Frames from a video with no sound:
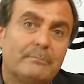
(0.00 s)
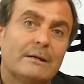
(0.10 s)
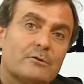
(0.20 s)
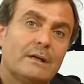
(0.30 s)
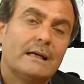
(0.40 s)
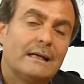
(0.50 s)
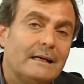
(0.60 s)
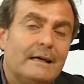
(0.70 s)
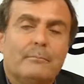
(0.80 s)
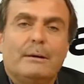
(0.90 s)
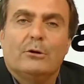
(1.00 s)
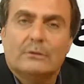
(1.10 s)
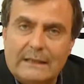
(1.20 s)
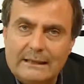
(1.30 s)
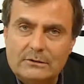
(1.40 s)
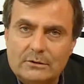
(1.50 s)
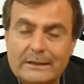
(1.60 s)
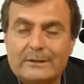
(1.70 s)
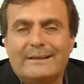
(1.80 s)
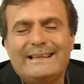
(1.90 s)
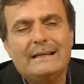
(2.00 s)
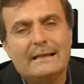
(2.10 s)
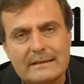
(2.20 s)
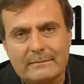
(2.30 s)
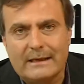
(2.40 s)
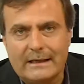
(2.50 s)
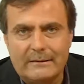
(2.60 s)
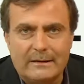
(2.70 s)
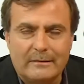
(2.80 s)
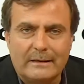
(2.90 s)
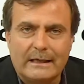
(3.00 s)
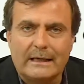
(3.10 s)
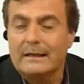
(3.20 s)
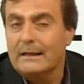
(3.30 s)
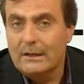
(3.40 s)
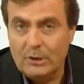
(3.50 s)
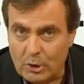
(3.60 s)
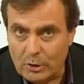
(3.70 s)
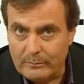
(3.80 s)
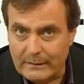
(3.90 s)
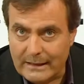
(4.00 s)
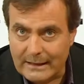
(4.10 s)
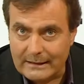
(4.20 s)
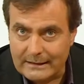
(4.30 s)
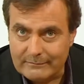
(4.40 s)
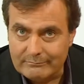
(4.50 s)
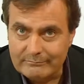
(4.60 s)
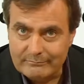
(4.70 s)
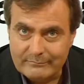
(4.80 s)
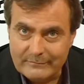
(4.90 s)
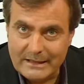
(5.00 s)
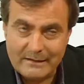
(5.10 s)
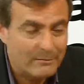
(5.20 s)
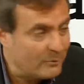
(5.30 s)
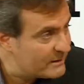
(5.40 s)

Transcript: precio de la carne. Pero tanto viejo, y la semana que viene va a bajar. No compre carne. ¿Qué vamos a